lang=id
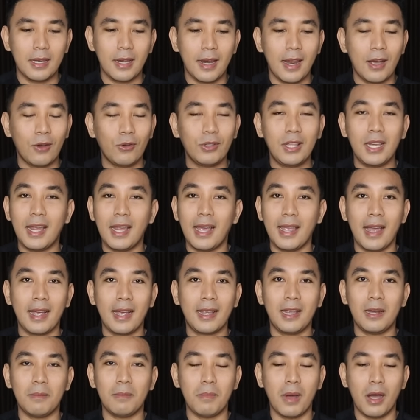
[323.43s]
Dan aku tidak
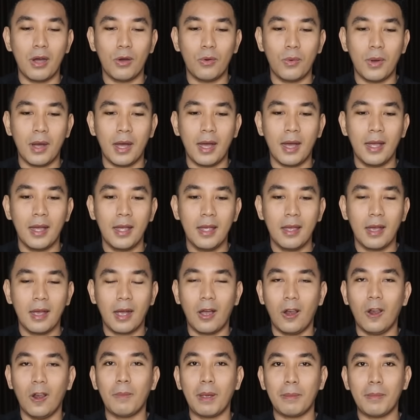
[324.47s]
yakin bahwa
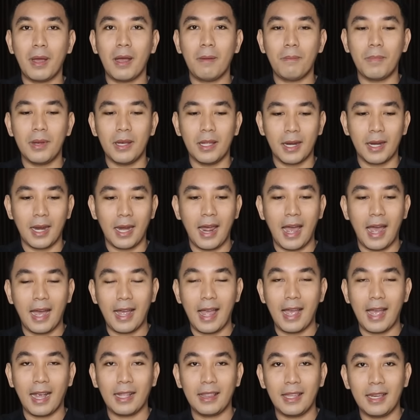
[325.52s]
kalau memang beneran hak
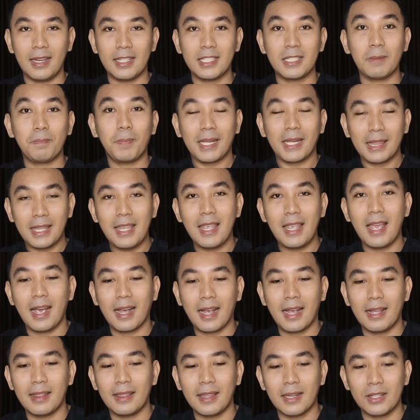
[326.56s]
angket ini sepertinya
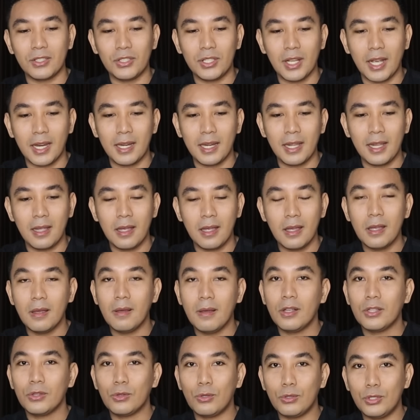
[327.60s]
akan terjadi,
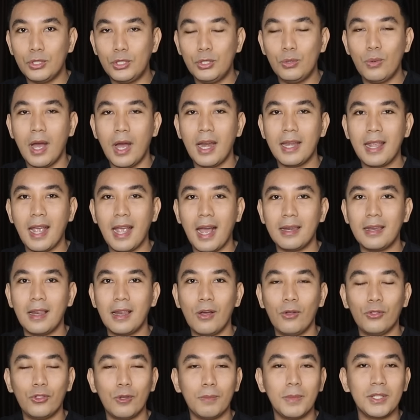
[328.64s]
tujuannya
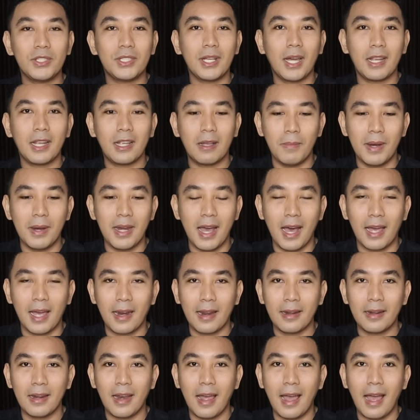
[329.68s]
adalah untuk mencari
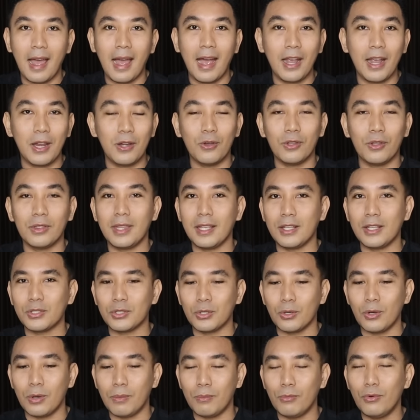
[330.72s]
kebenaran, I don't think
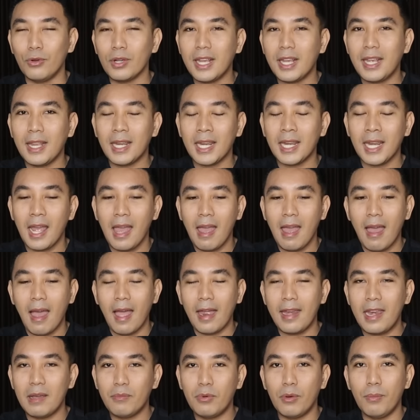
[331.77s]
so. Mungkin
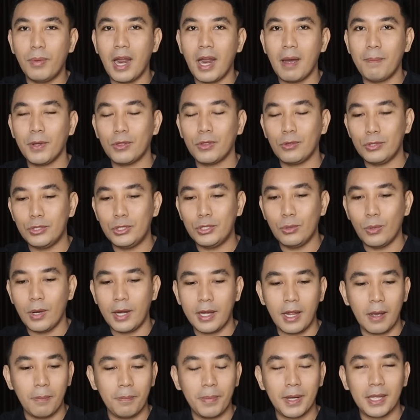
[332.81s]
ada beberapa
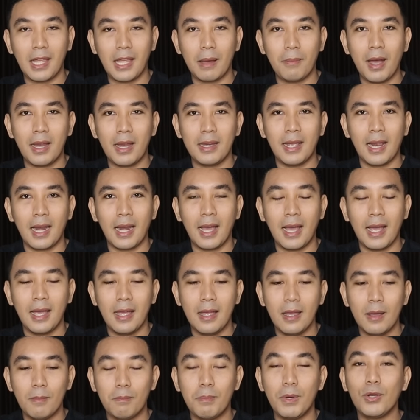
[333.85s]
tujuan. Yang pertama adalah
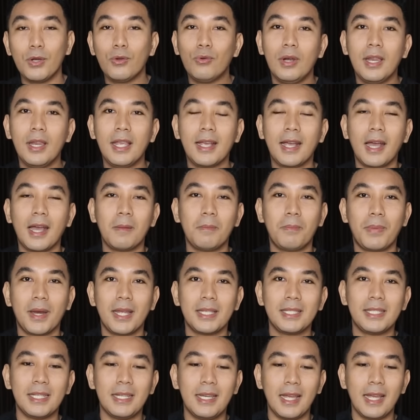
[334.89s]
menggulingkan
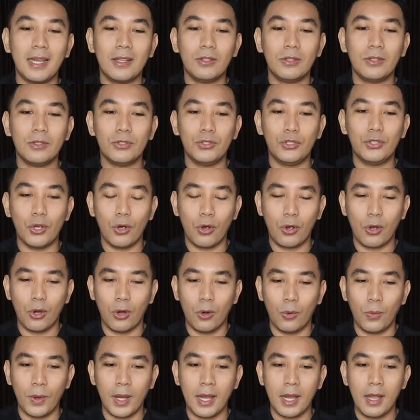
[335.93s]
Presiden
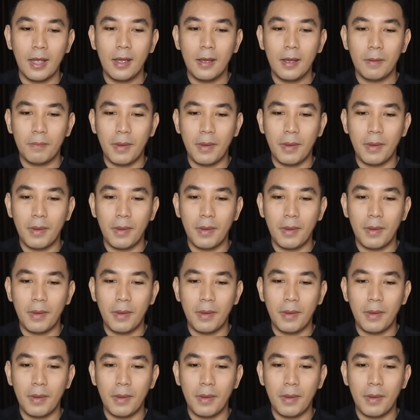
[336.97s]
Jokowi.